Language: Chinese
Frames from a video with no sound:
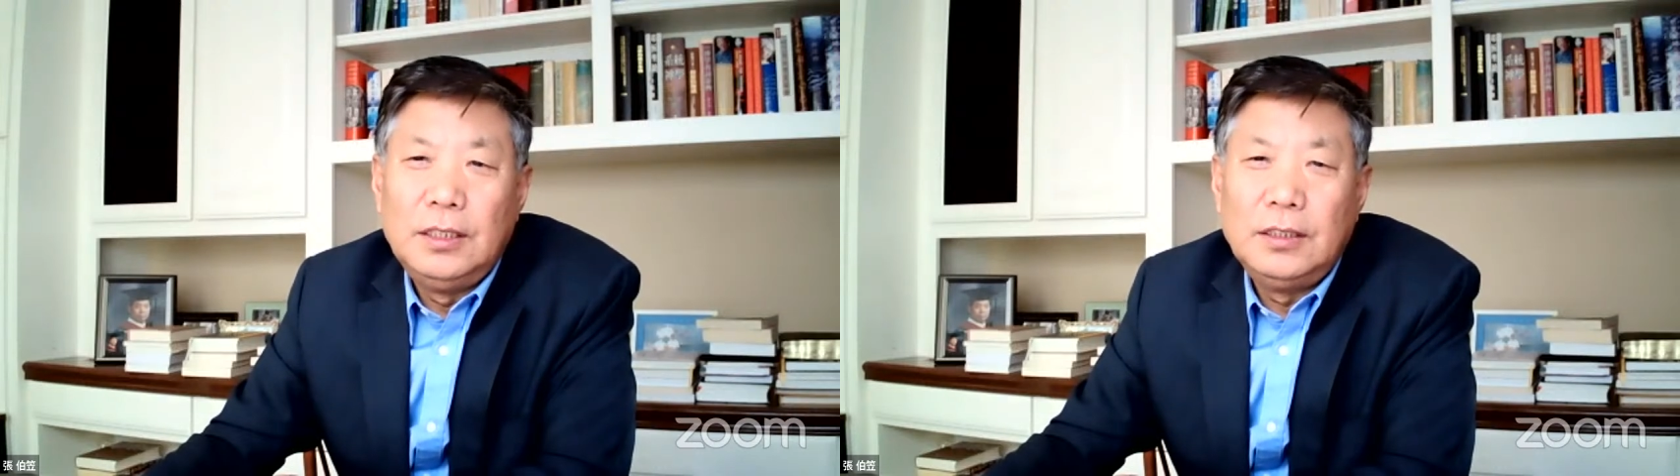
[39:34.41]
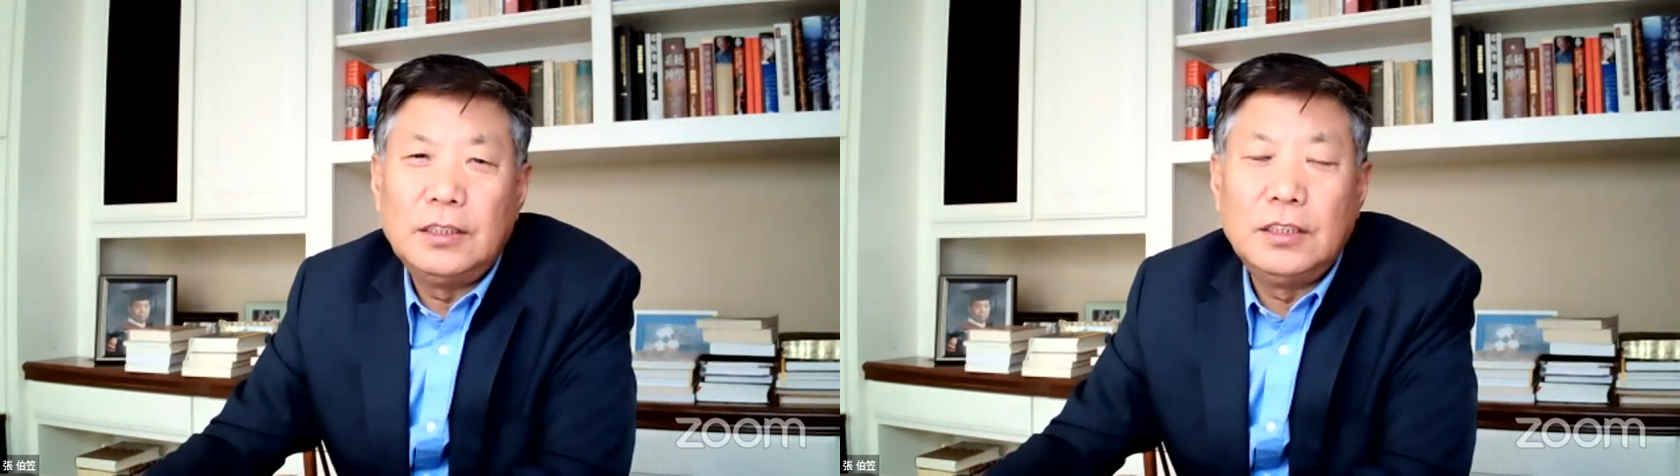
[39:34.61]

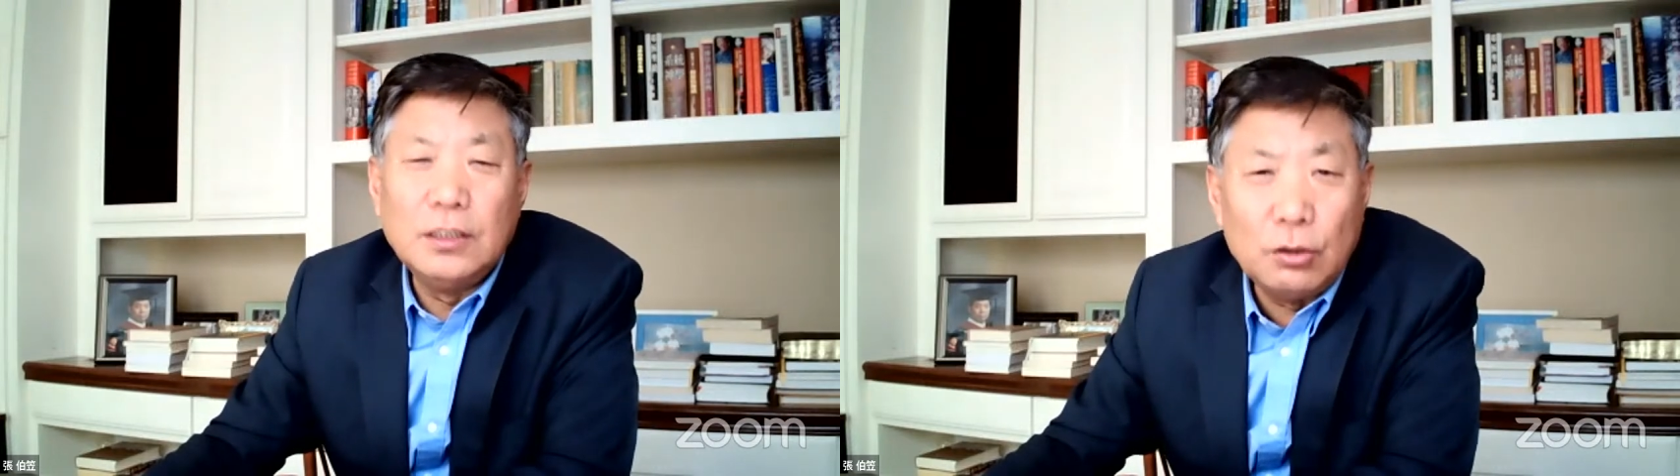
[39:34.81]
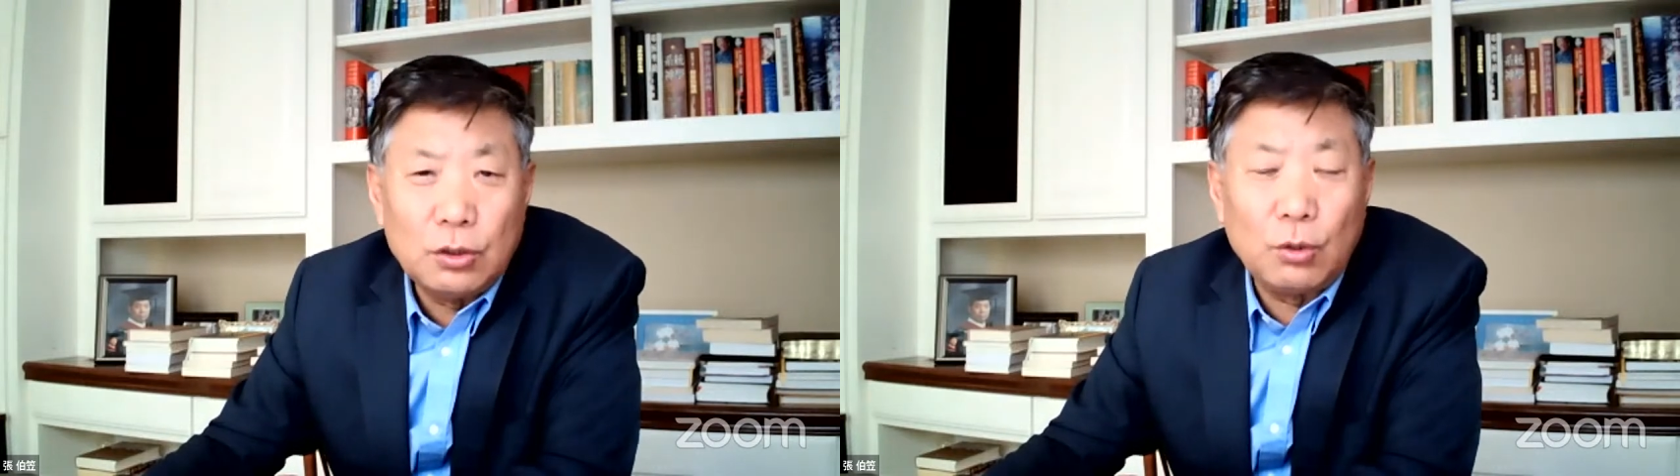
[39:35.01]
在
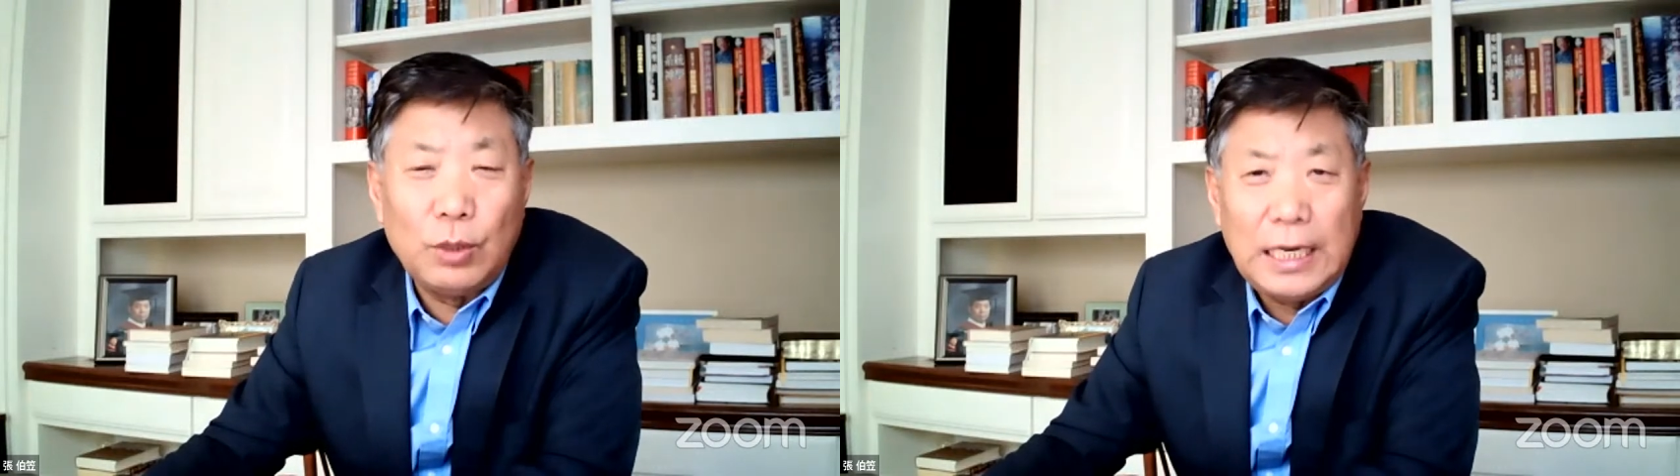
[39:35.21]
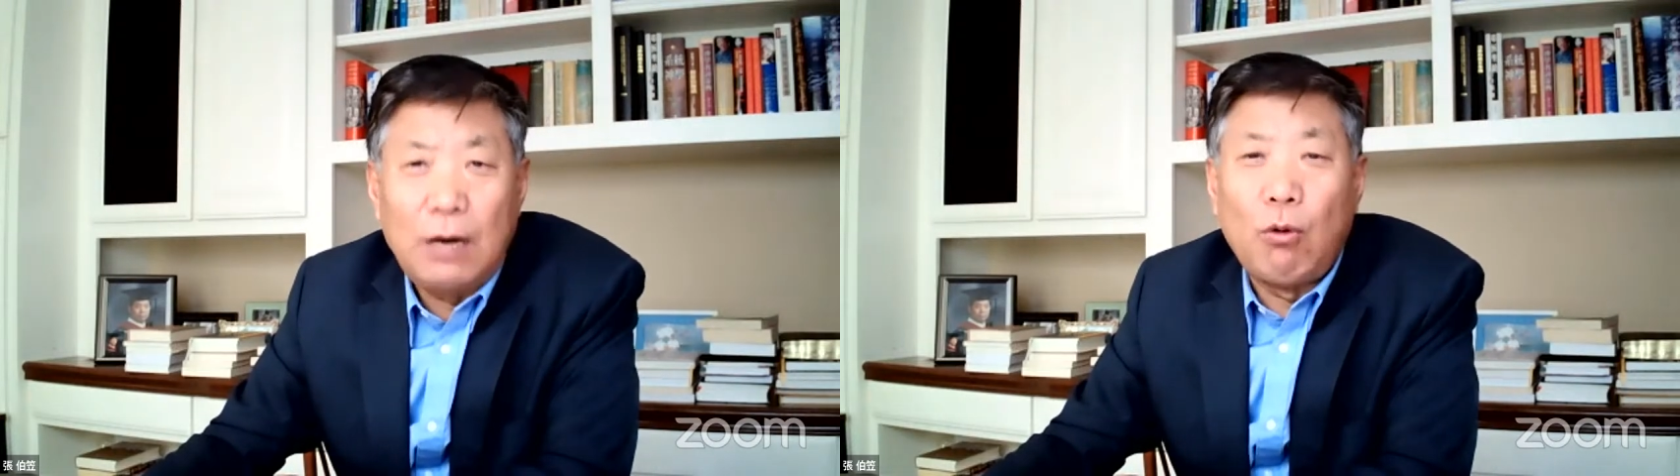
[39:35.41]
自由的国
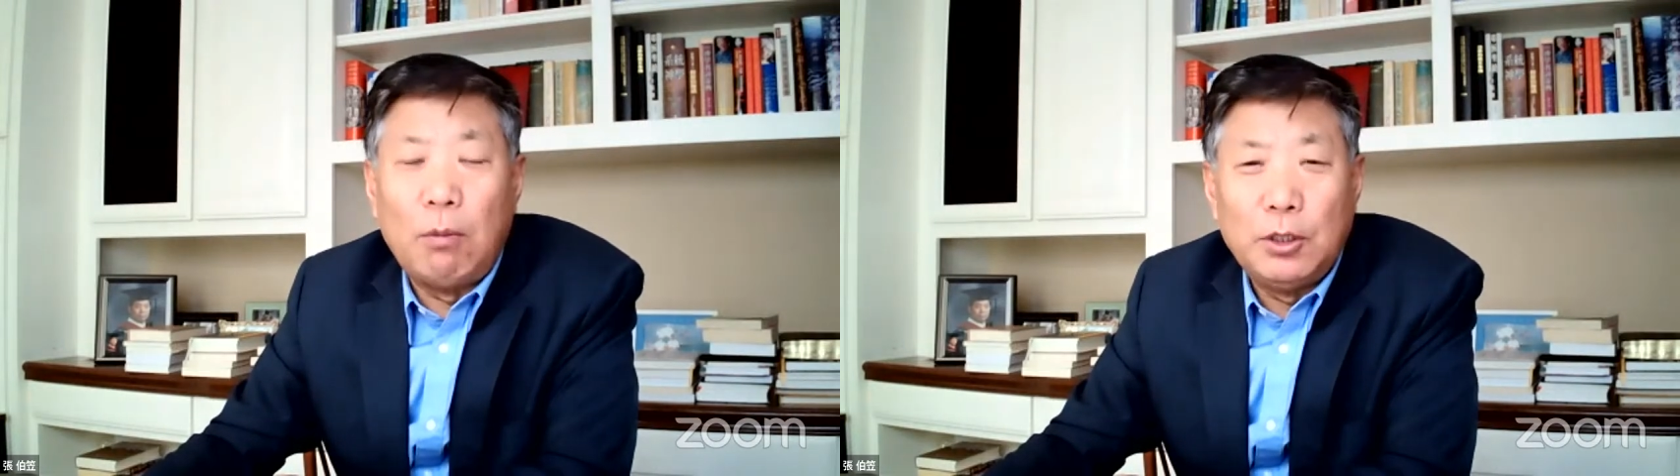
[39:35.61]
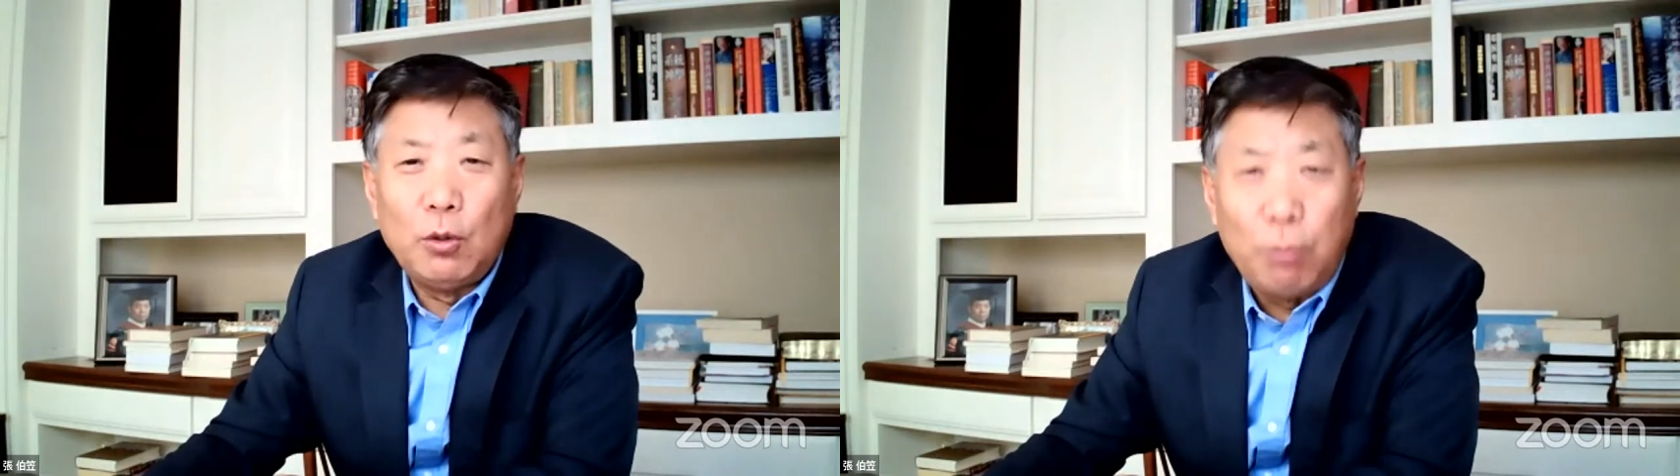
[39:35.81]
家，
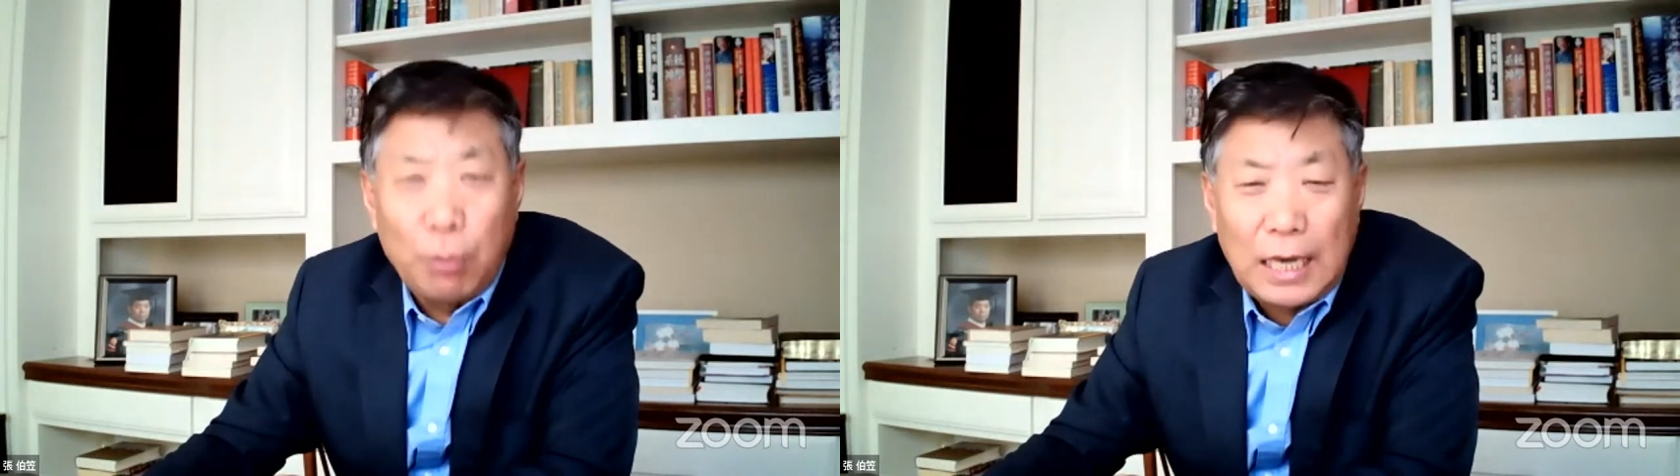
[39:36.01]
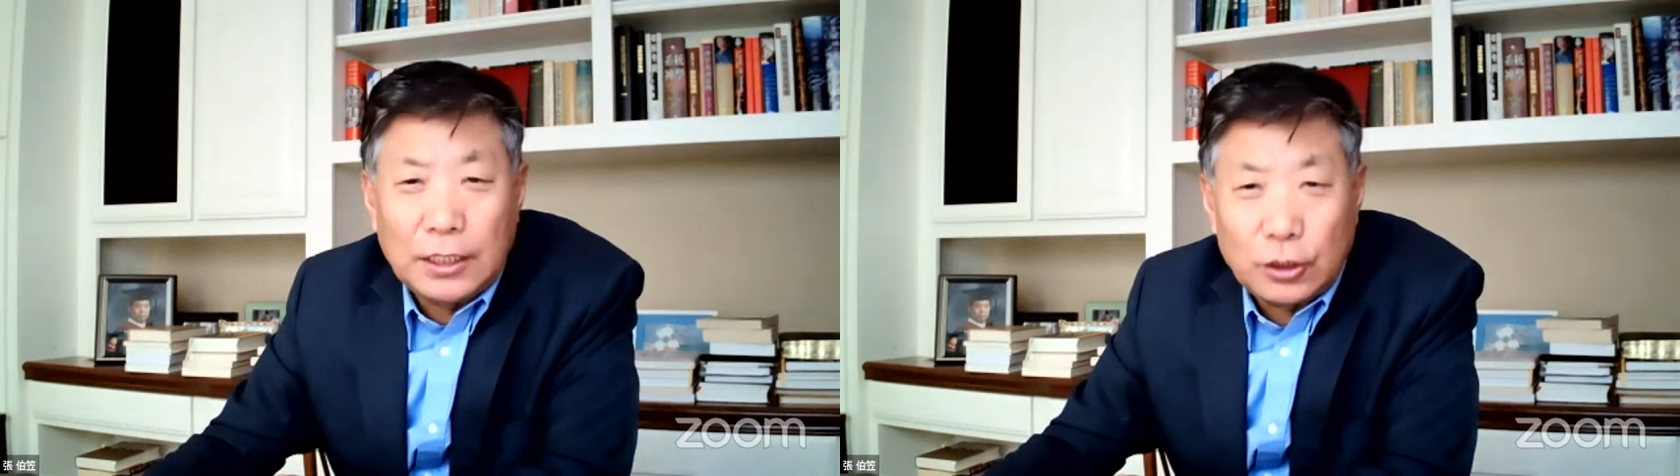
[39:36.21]
我们都
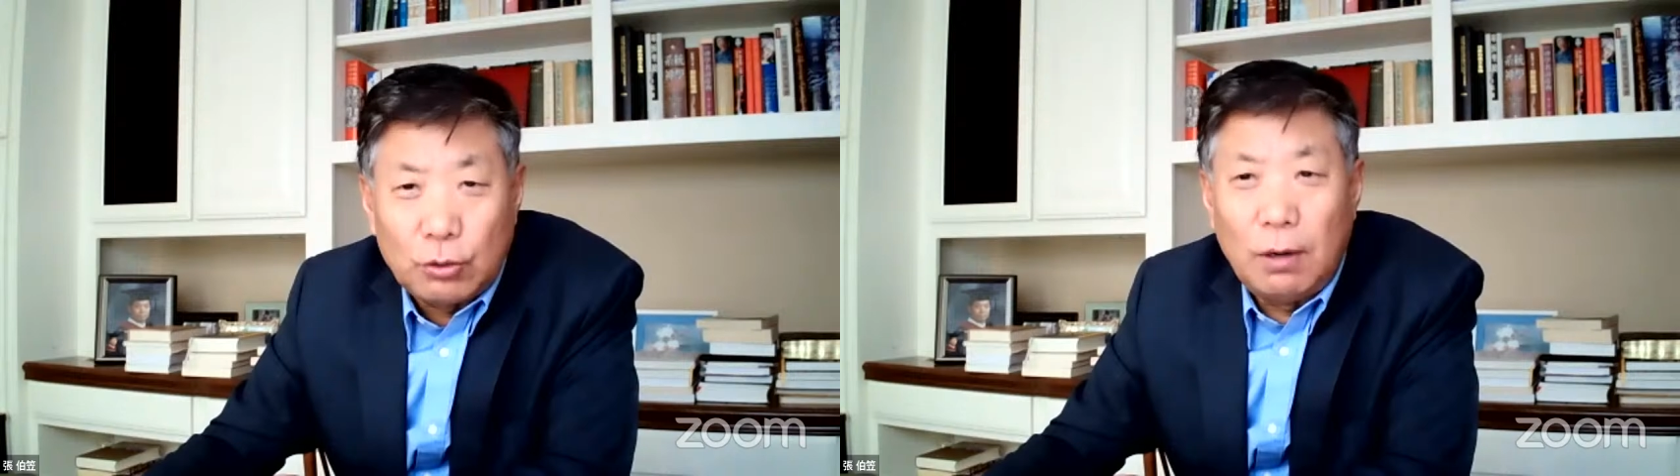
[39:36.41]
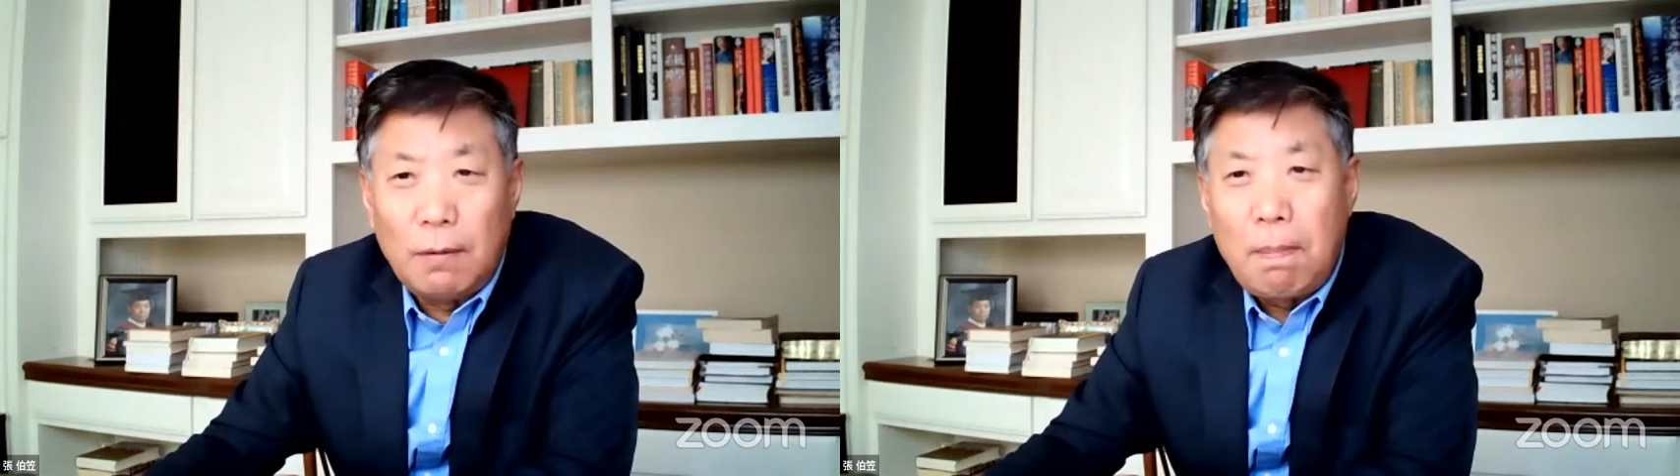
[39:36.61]
不敢
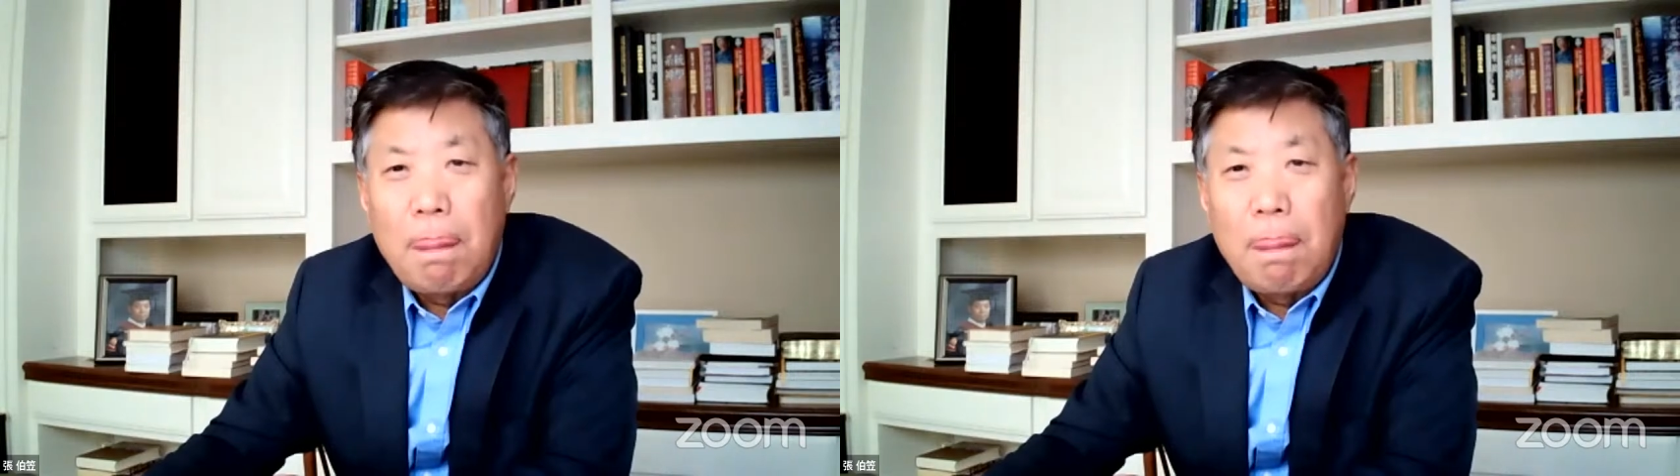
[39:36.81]
说，